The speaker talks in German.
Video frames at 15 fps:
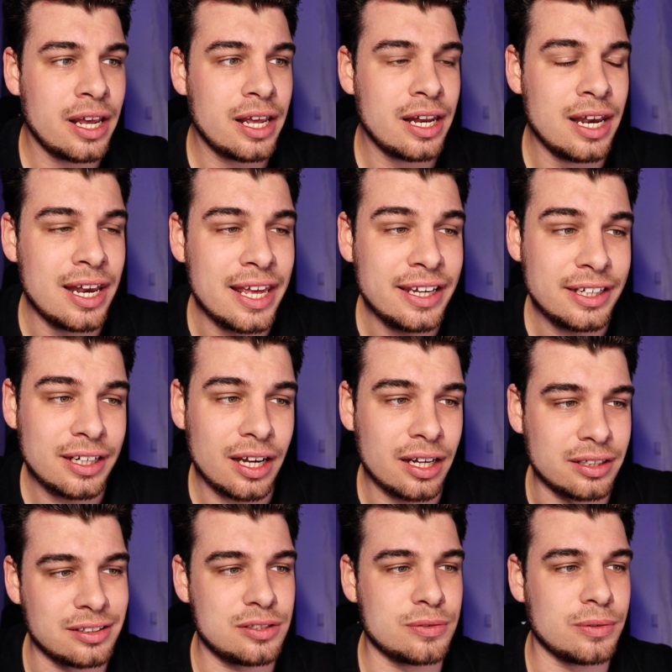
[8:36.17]
Link
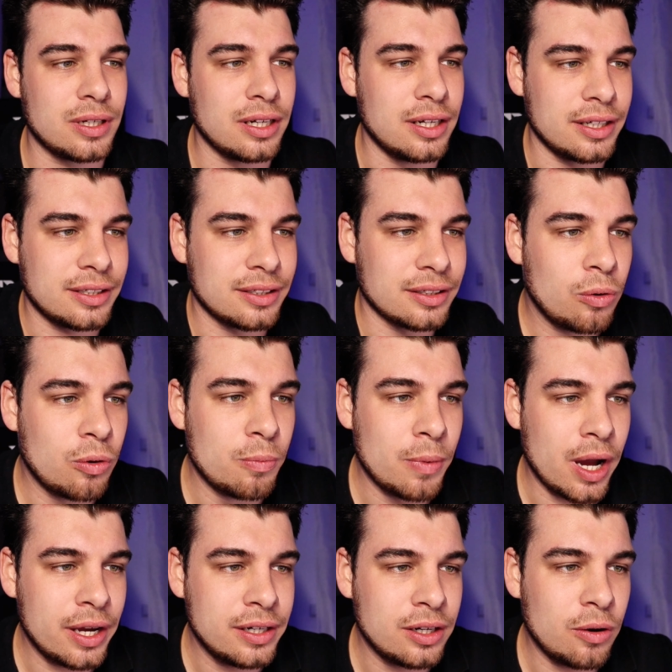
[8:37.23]
anzuklicken, um
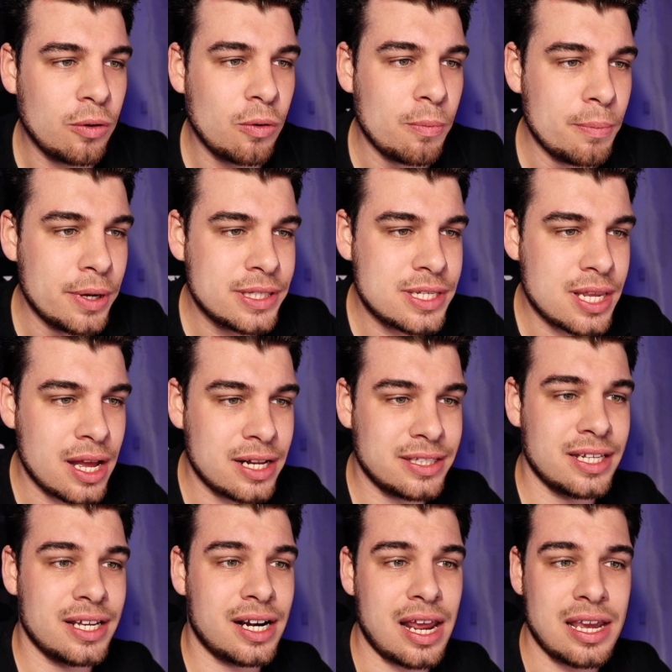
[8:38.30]
eine
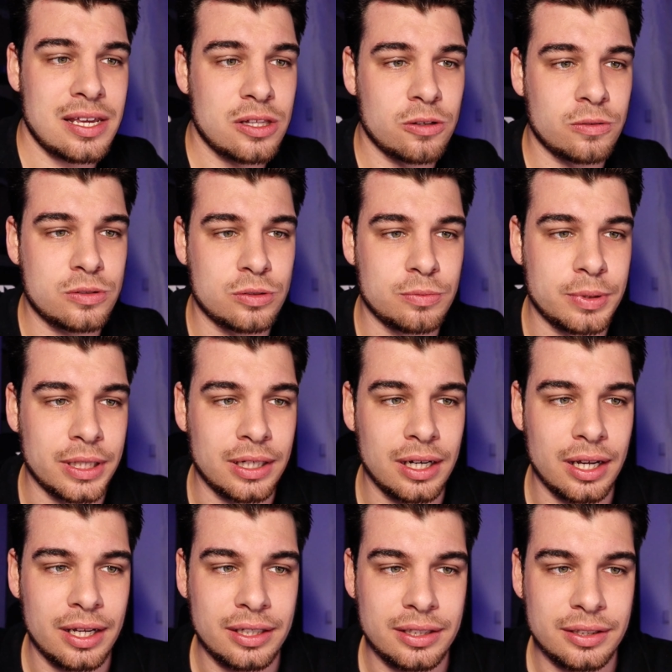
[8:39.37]
unbezahlte Rechnung zu
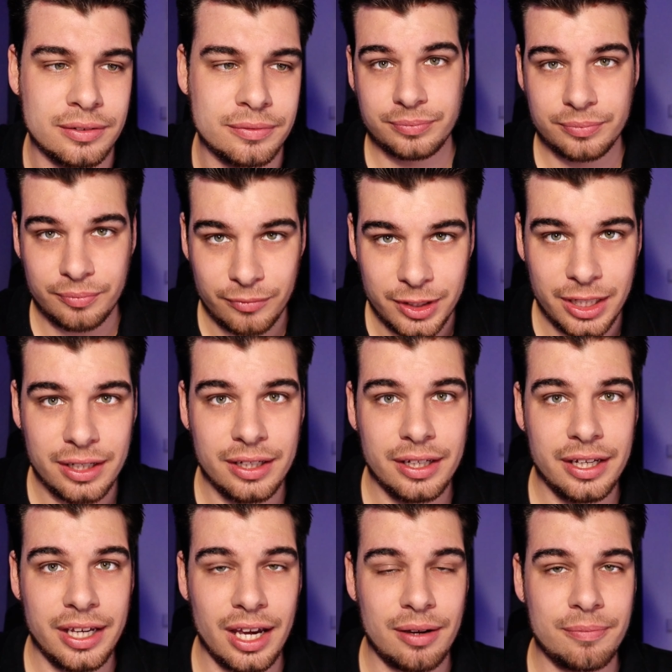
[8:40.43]
begleichen.
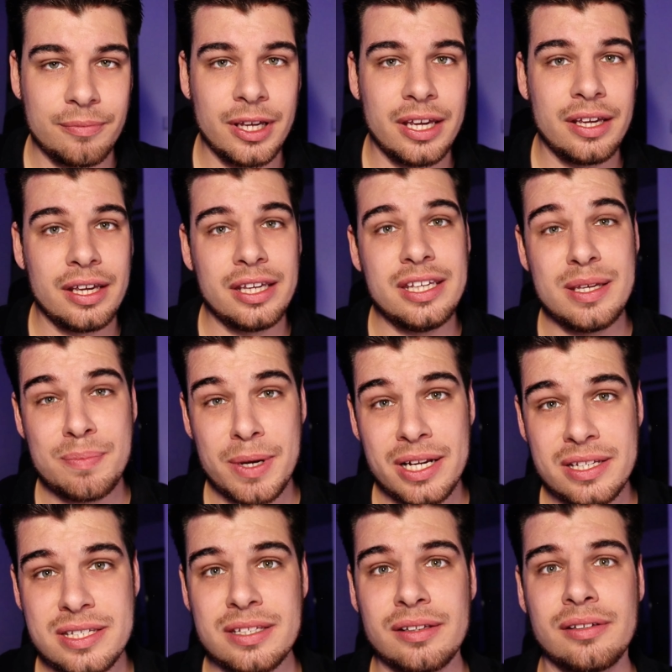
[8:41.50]
Ja,
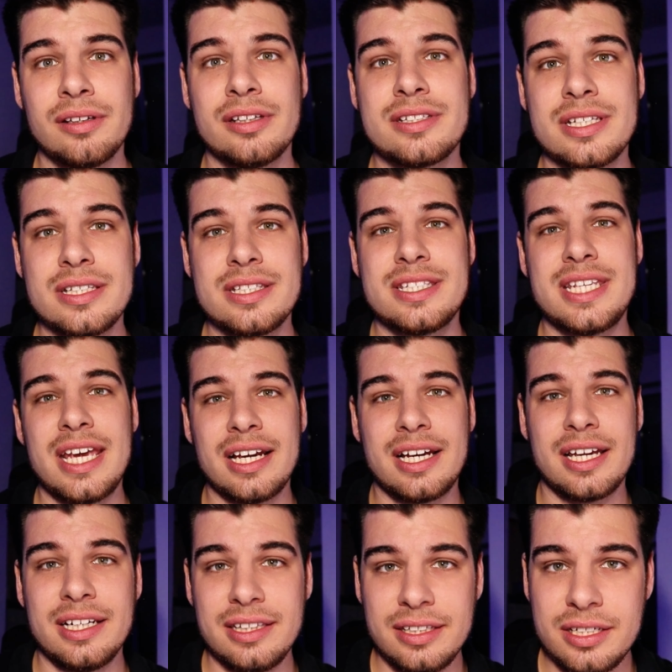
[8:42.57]
E-Mails sind sehr
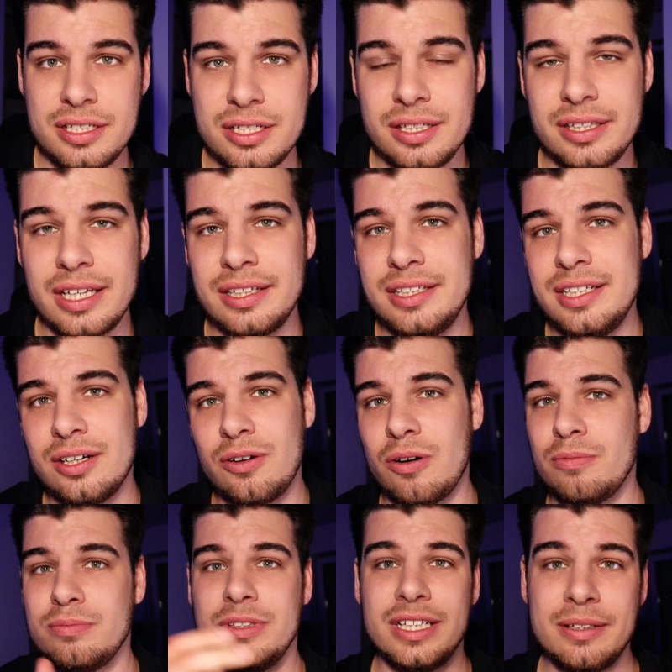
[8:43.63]
kritisch, denn hier
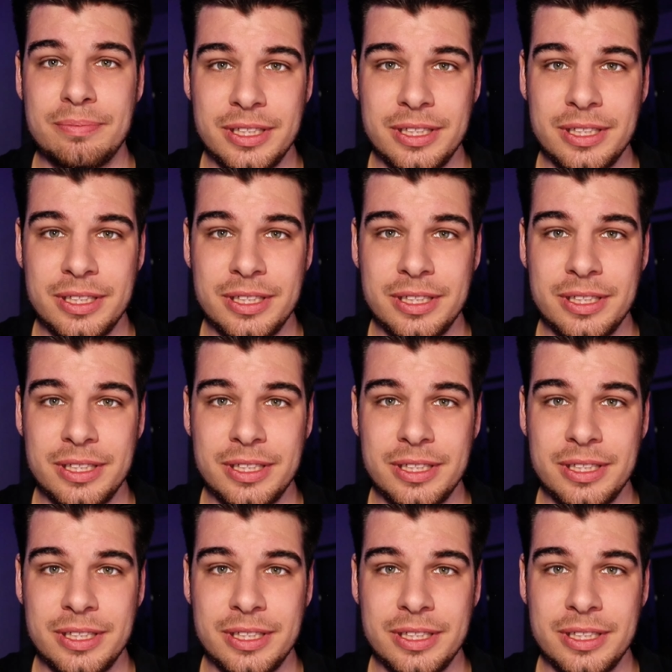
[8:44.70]
kommen eben